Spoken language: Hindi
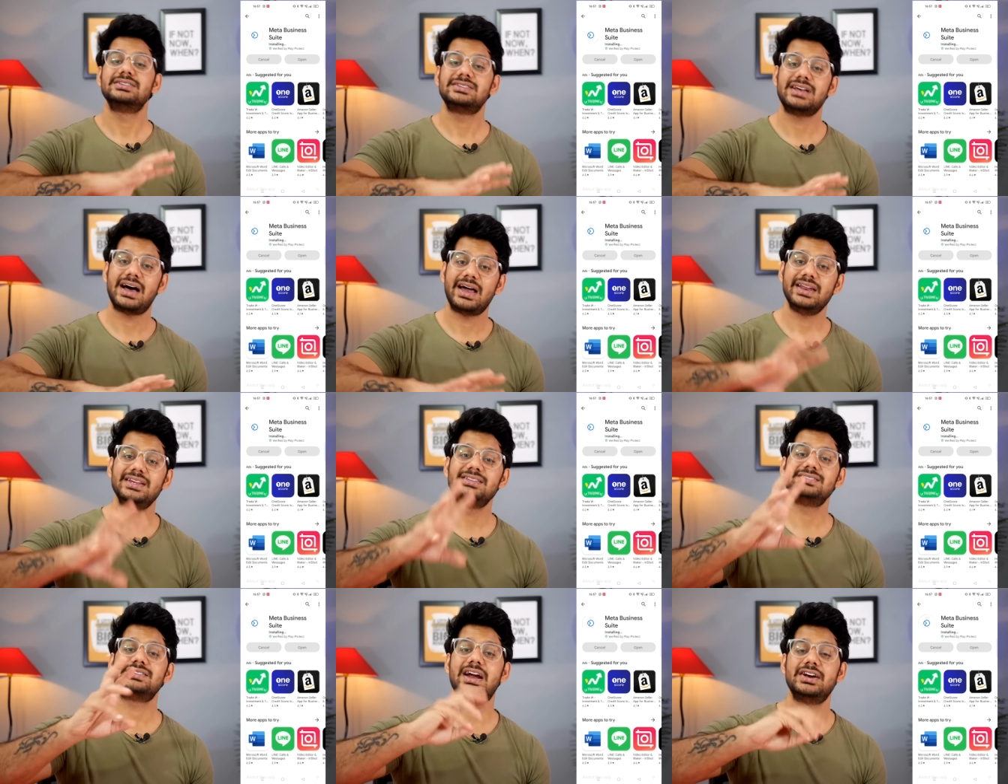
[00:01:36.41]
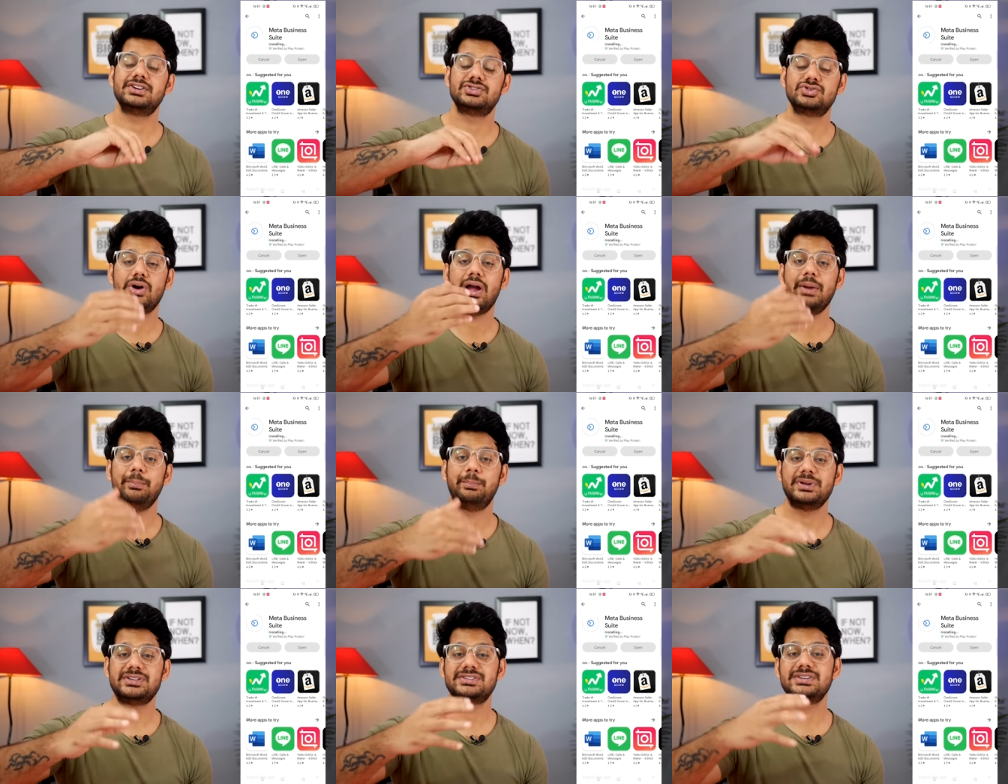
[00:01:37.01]
सारे इंसाइट जो
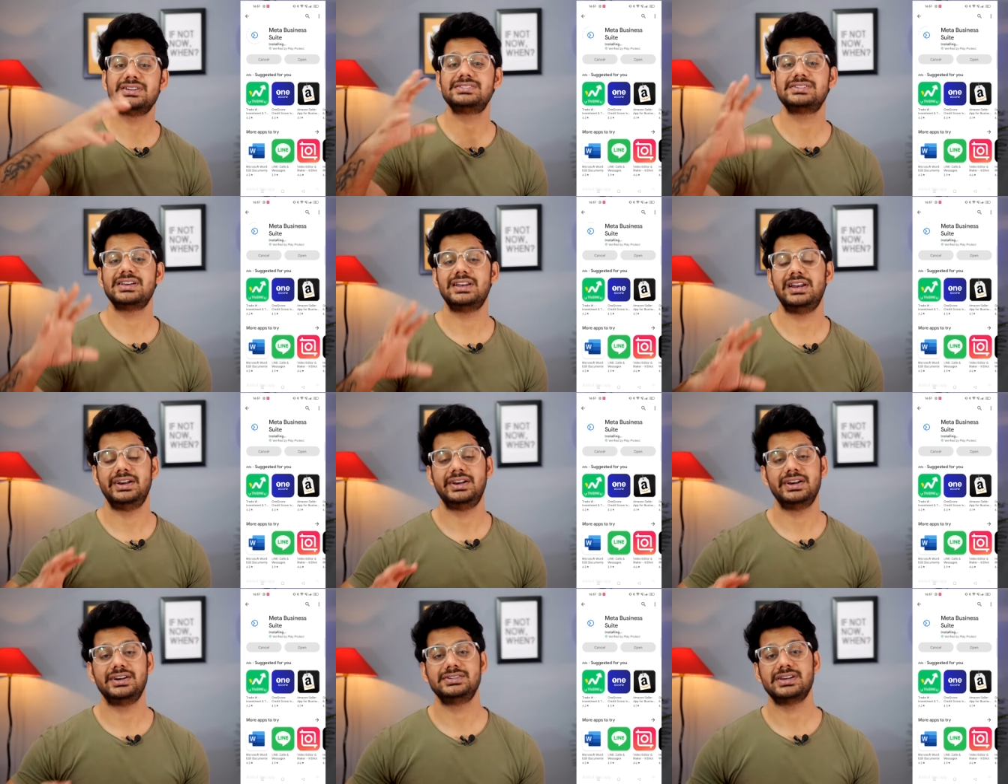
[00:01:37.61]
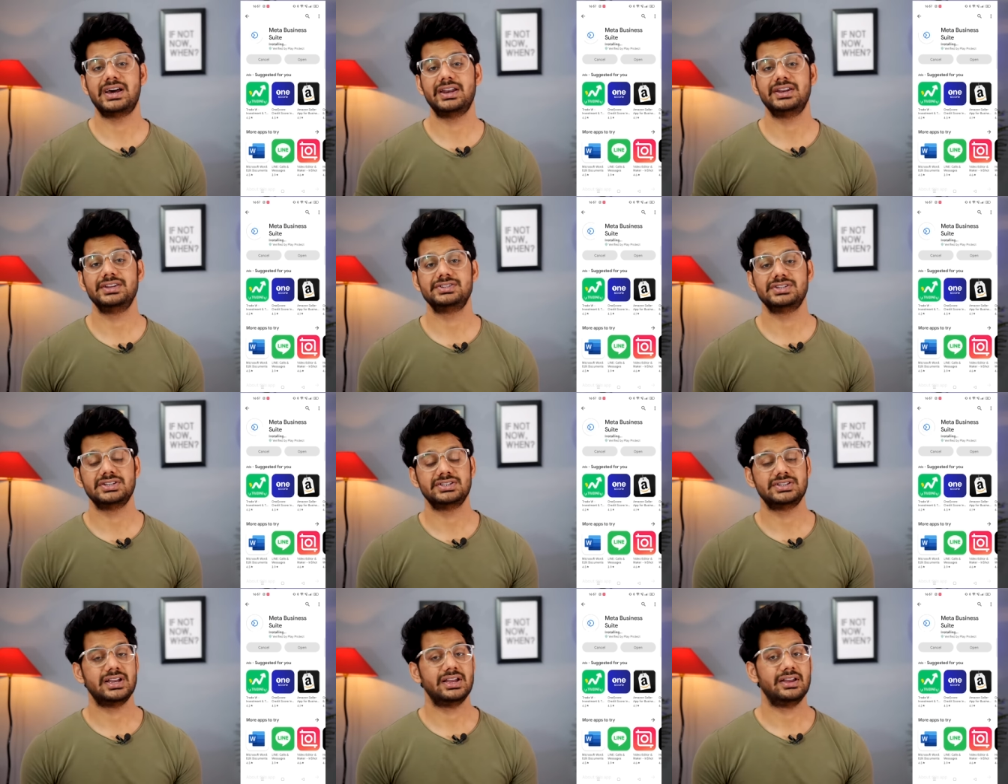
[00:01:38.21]
बिजनेस से रिलेटेड सारी
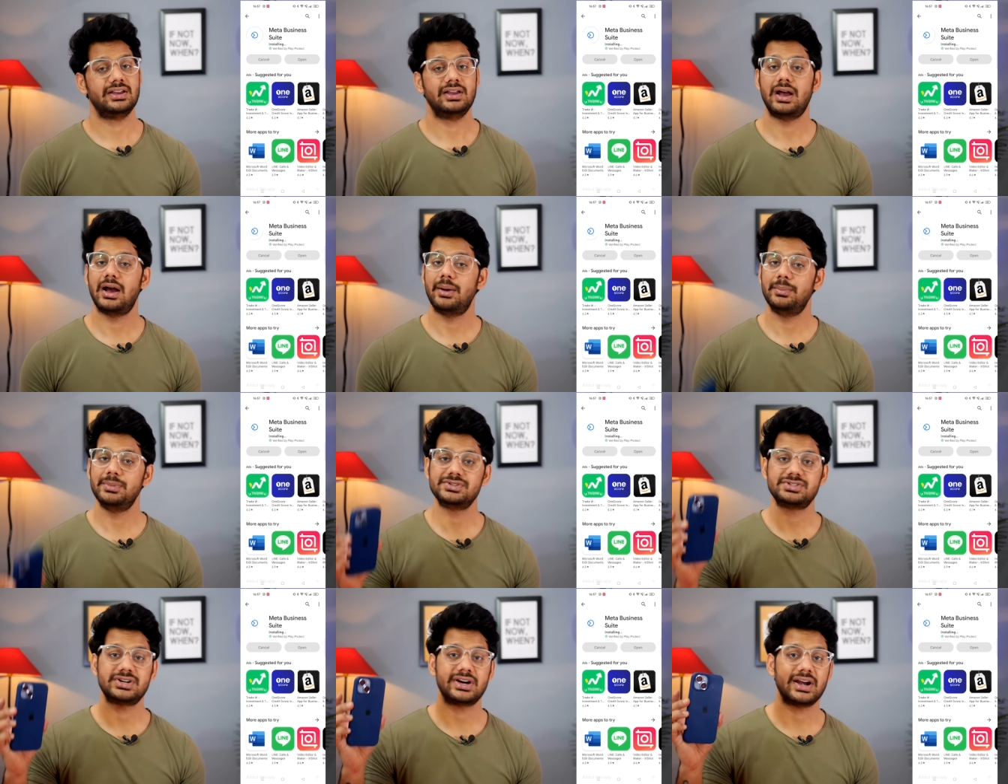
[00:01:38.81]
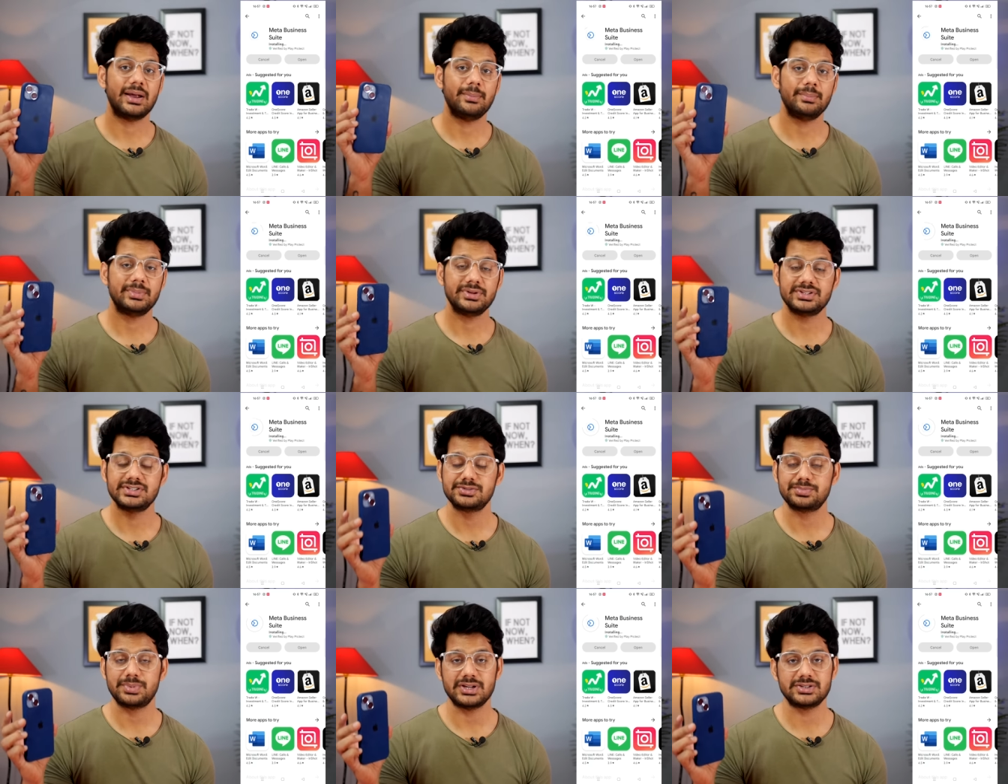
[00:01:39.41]
चीज़ें हैं हम इंस्टाग्राम
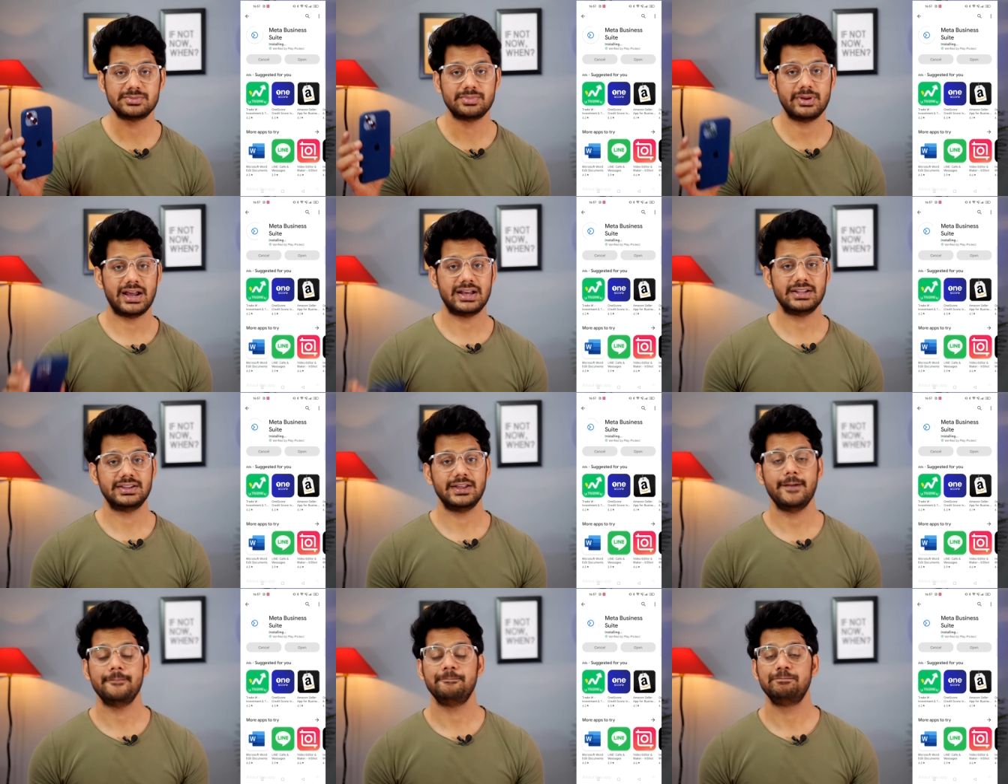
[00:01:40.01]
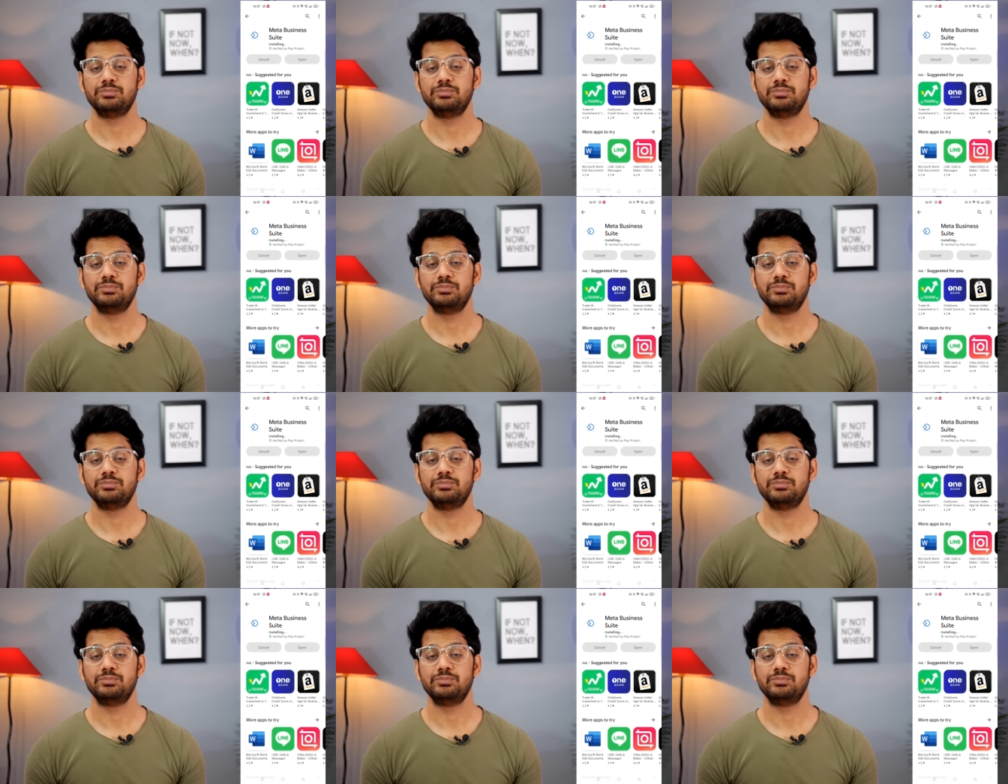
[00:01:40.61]
बिजनेस पेज बनाते हैं